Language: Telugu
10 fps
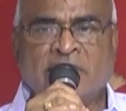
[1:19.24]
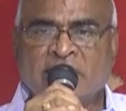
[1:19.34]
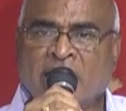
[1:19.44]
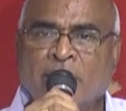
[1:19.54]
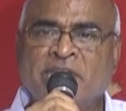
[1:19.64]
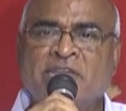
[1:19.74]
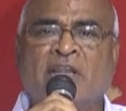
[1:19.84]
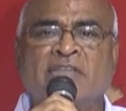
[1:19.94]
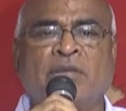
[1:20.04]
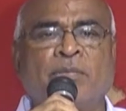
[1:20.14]
జీతాల
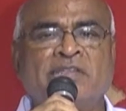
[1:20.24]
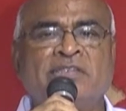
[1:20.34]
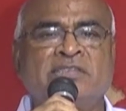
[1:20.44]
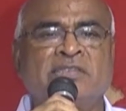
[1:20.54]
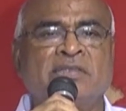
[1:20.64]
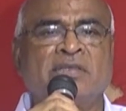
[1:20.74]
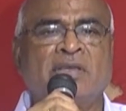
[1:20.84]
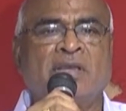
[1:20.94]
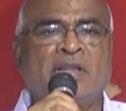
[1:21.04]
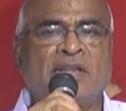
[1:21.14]
భత్యాలకు సంబంధించి
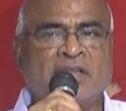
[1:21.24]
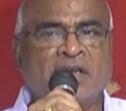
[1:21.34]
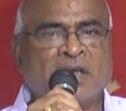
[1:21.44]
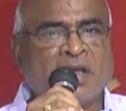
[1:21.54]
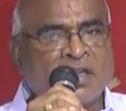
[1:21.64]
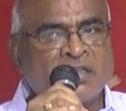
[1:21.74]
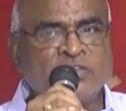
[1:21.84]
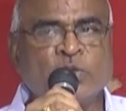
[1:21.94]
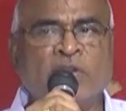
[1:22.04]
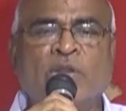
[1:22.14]
లేదా
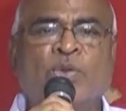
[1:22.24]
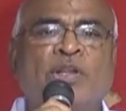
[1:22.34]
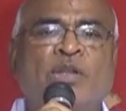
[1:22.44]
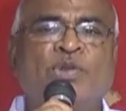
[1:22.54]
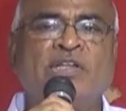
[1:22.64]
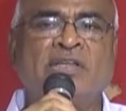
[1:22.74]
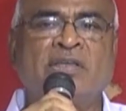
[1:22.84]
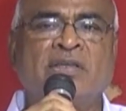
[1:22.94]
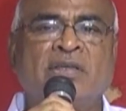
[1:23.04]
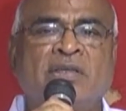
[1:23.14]
ఆర్టీసీలో
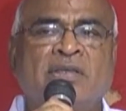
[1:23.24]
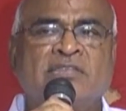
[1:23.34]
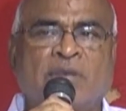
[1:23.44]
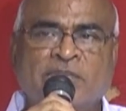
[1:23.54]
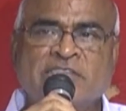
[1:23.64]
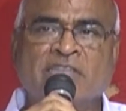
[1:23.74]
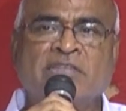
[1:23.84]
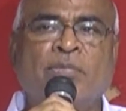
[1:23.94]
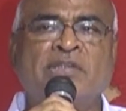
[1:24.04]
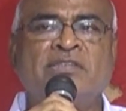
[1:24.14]
నెలకొన్నటువంటి
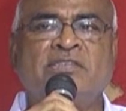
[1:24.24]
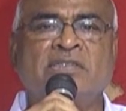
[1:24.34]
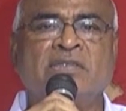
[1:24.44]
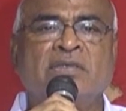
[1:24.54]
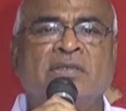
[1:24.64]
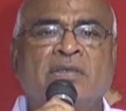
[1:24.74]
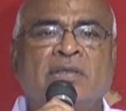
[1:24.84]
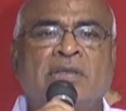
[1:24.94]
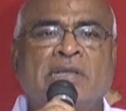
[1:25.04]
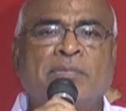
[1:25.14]
సమస్యలకు సంబంధించి
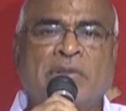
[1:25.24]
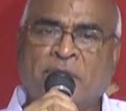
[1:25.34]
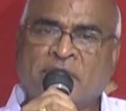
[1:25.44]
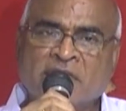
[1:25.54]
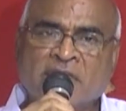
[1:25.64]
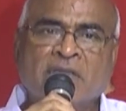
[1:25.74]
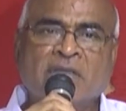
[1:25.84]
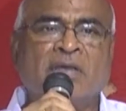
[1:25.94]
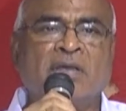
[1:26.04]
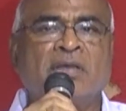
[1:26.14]
మరి
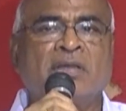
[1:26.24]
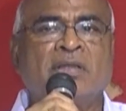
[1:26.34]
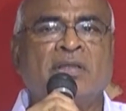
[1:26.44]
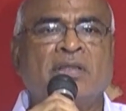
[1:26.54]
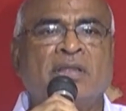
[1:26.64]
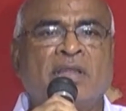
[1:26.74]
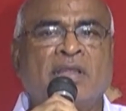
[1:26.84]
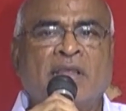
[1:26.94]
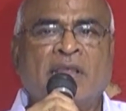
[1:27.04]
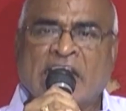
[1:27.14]
ప్రత్యేకంగా
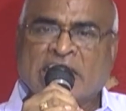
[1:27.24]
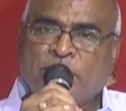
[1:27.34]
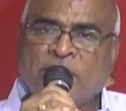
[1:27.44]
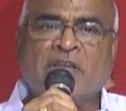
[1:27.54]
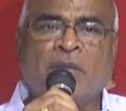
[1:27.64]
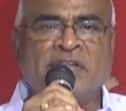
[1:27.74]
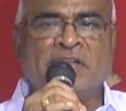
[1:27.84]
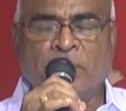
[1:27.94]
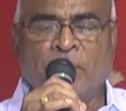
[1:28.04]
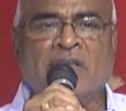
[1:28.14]
ఎక్స్పర్ట్
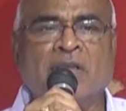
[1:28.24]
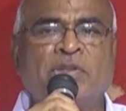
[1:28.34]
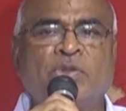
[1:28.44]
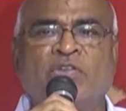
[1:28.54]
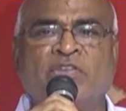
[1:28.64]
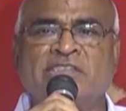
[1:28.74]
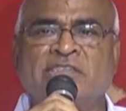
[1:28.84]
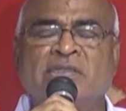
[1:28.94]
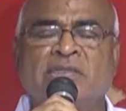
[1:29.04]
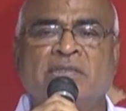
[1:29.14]
కమిటీ నిపుణుల కమిటీ కూడా
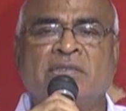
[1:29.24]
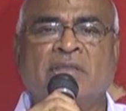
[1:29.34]
వేసింది